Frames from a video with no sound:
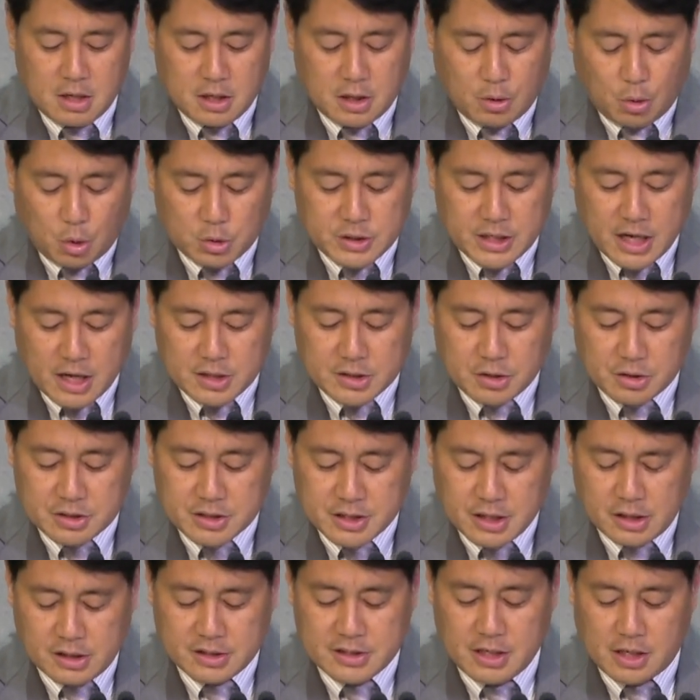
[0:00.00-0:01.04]
이 호세아서
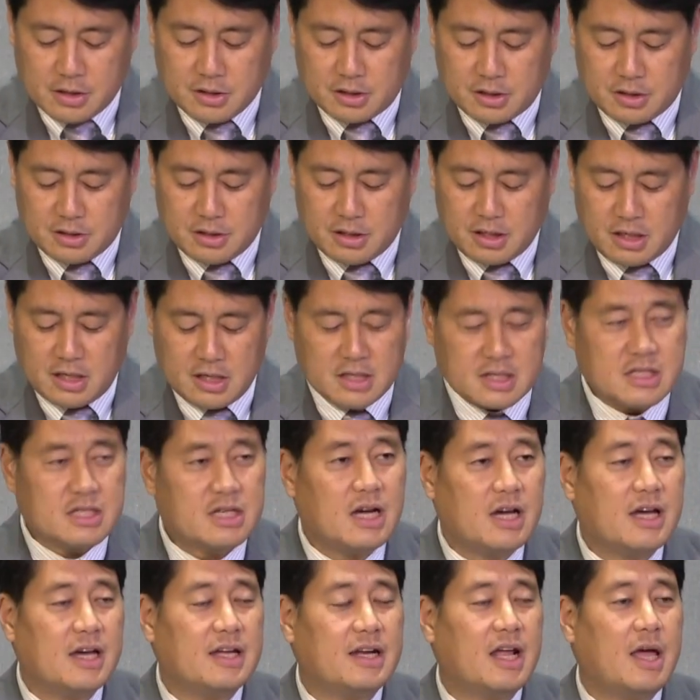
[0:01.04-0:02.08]
7장은
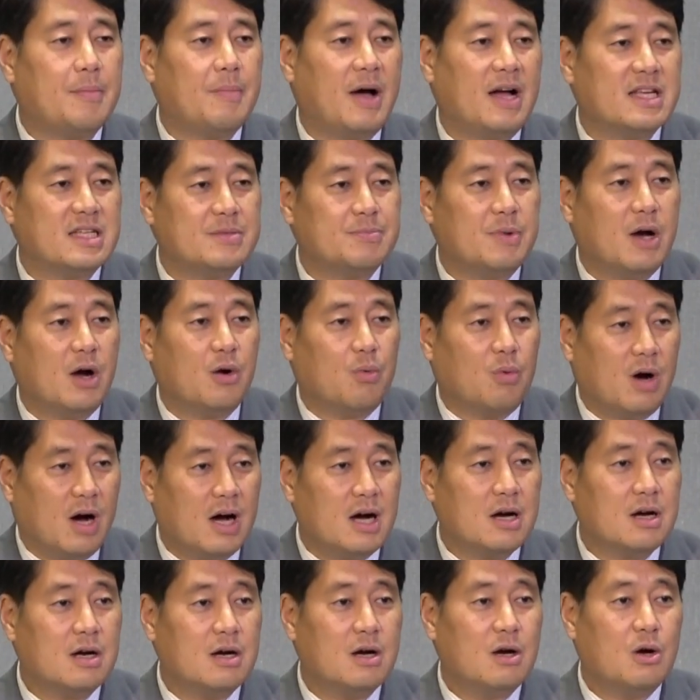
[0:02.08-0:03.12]
이스라엘의 마지막
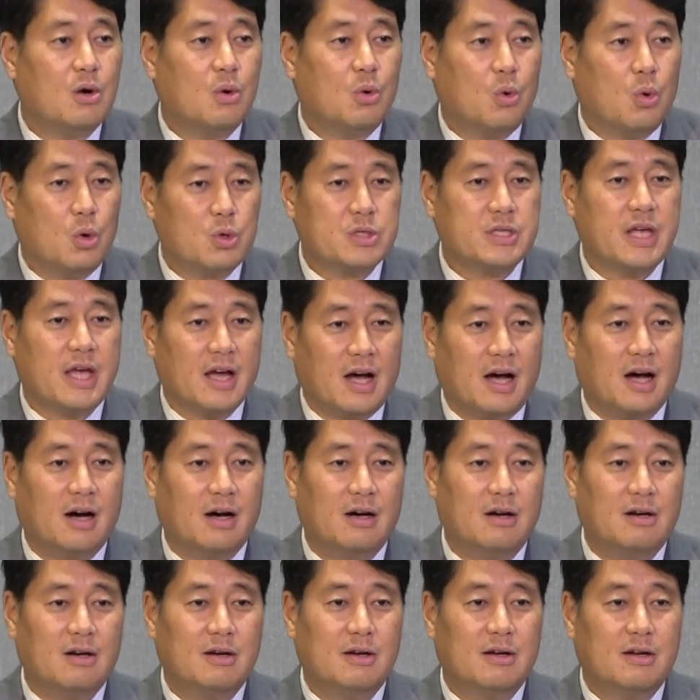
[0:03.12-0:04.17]
왕 호세아
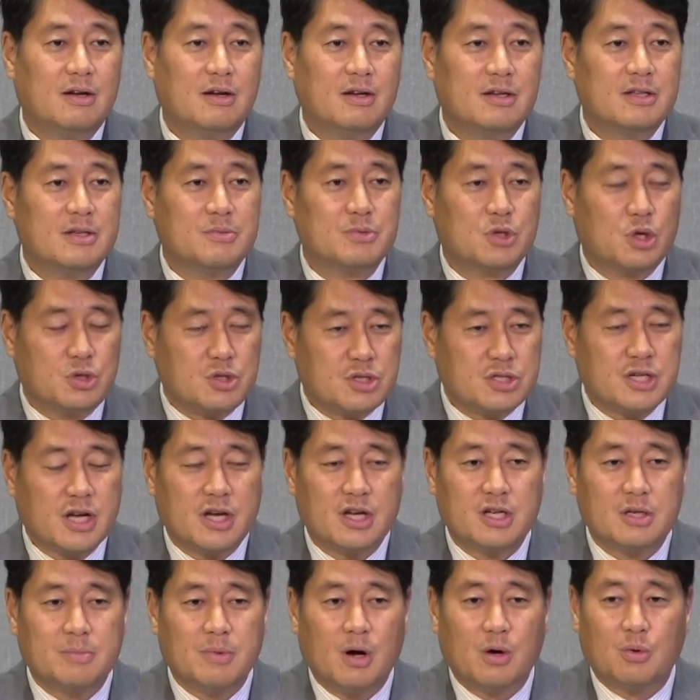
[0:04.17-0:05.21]
선지자
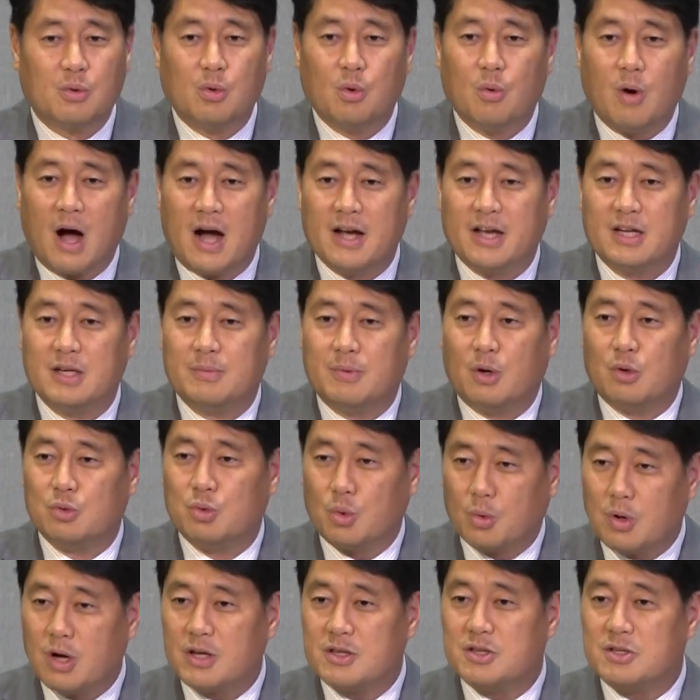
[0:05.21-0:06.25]
이름하고 왕 이름하고
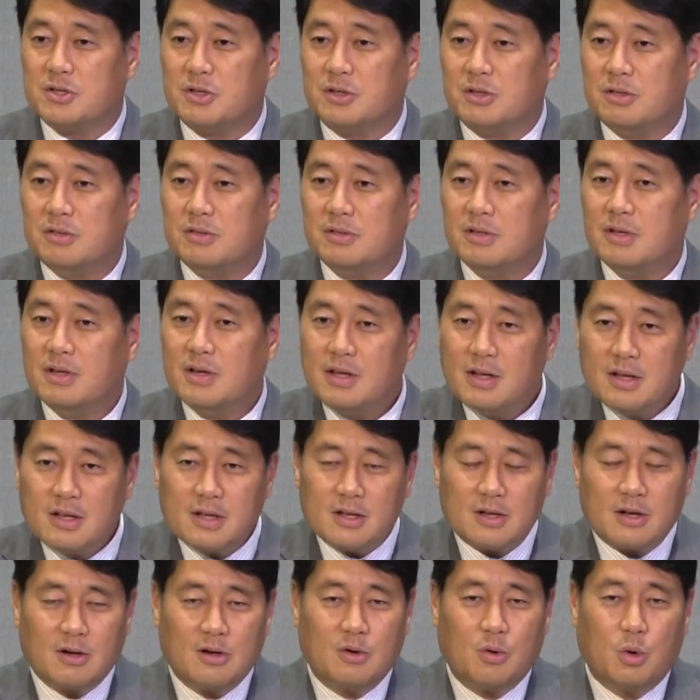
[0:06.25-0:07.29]
똑같죠.
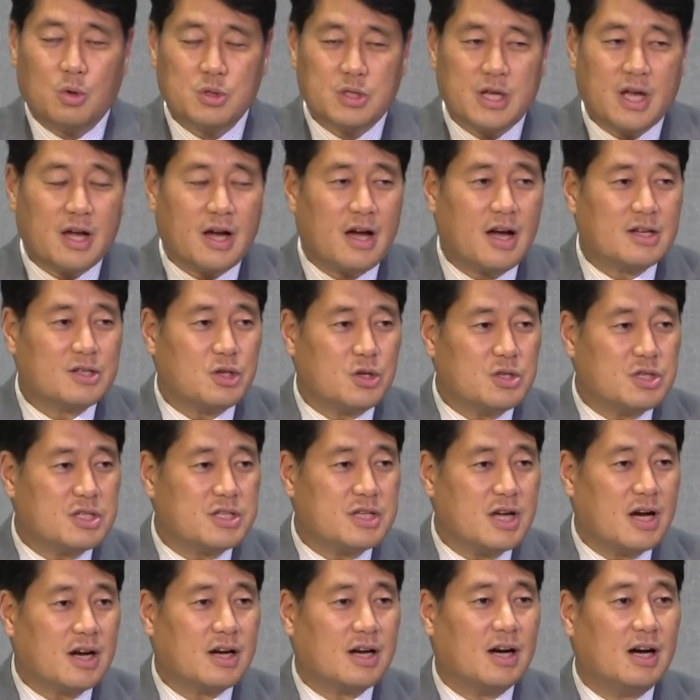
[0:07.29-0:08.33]
어, 호세아
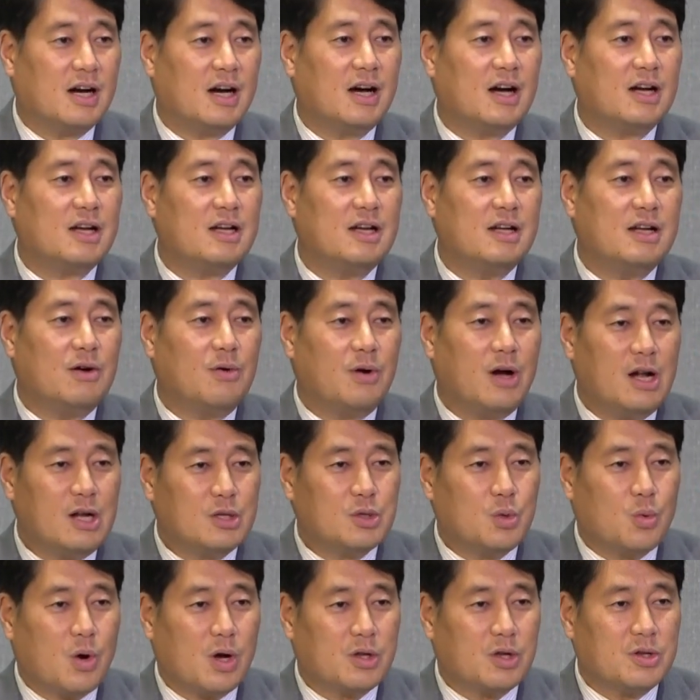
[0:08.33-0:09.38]
선지자가
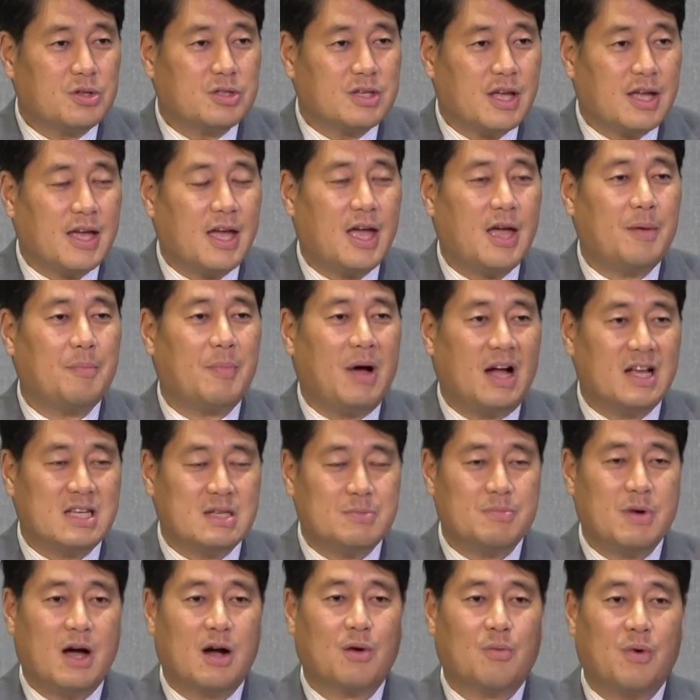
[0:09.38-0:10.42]
활동하던 때의
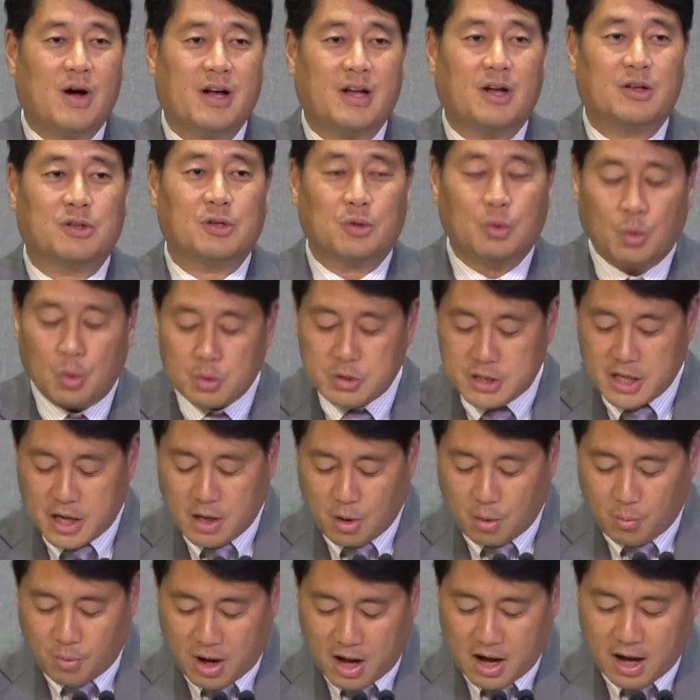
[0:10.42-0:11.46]
마지막 왕이었던
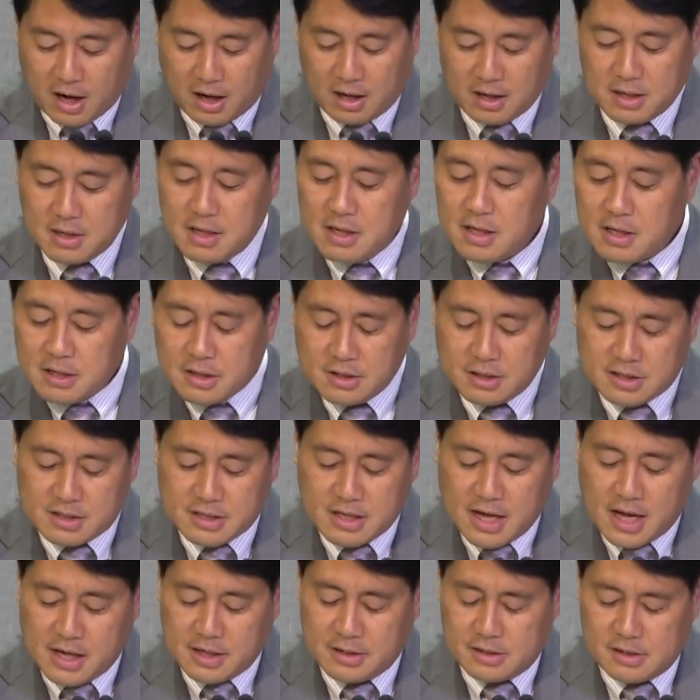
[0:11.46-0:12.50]
호세아 왕
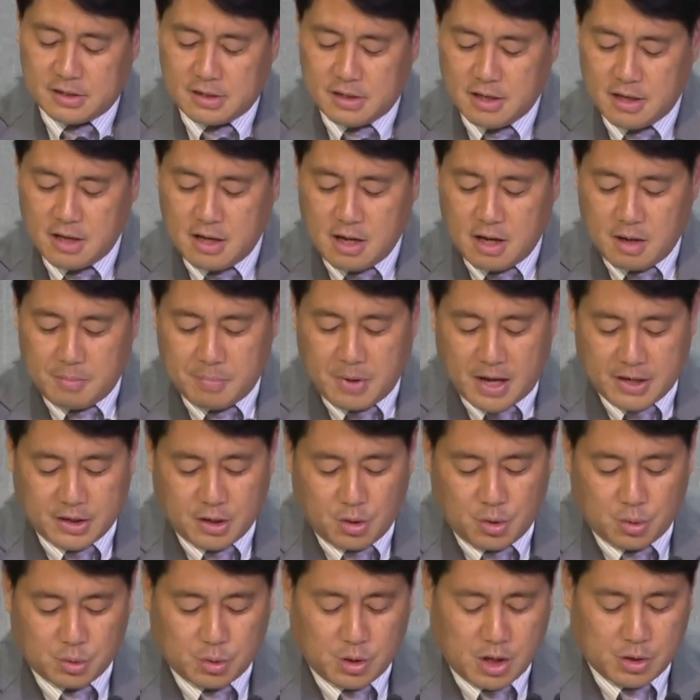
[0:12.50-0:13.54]
그때를
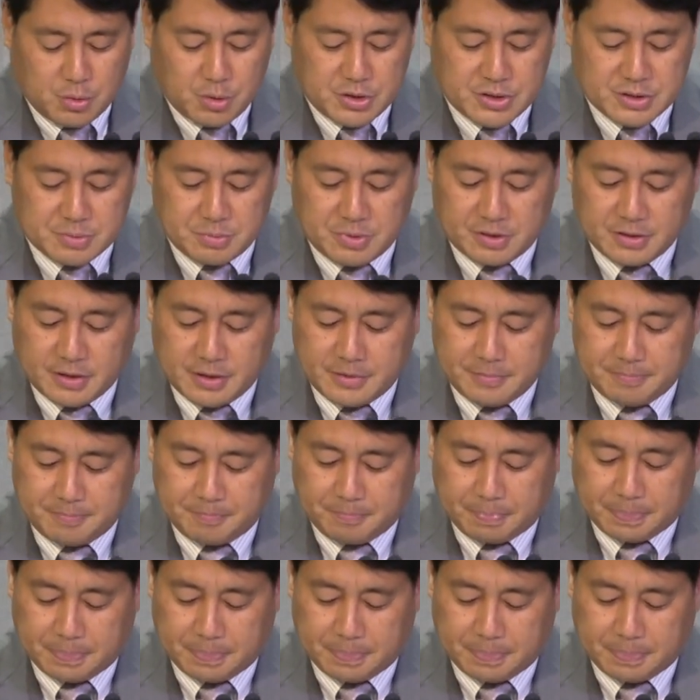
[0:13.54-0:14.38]
배경으로 하고 있습니다.